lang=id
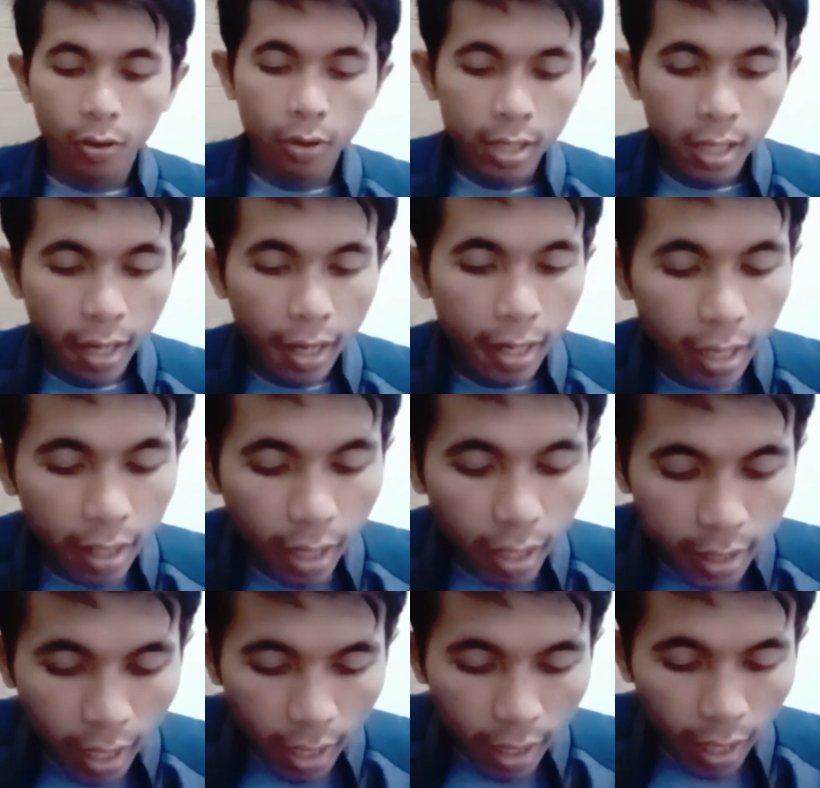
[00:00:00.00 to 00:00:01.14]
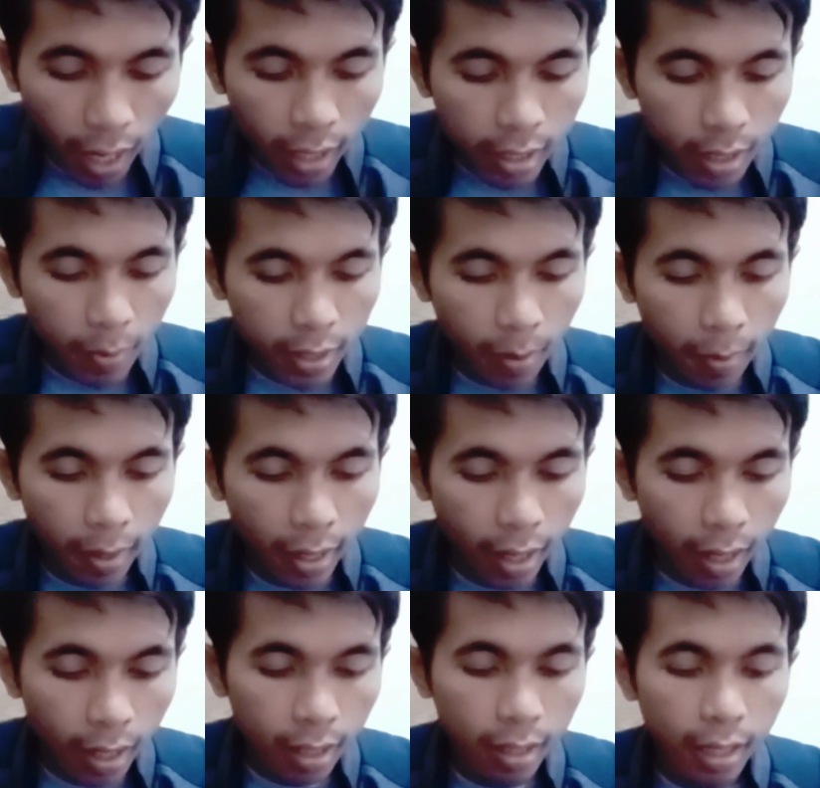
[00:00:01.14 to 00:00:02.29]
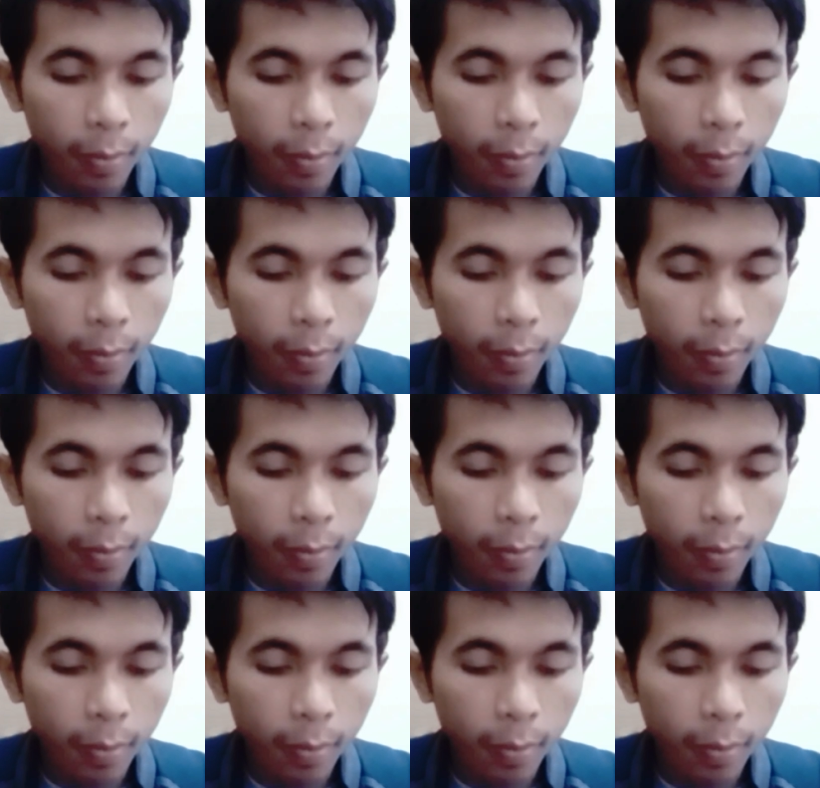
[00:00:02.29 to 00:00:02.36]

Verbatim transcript: Oke, kita cari ya sama-sama ya.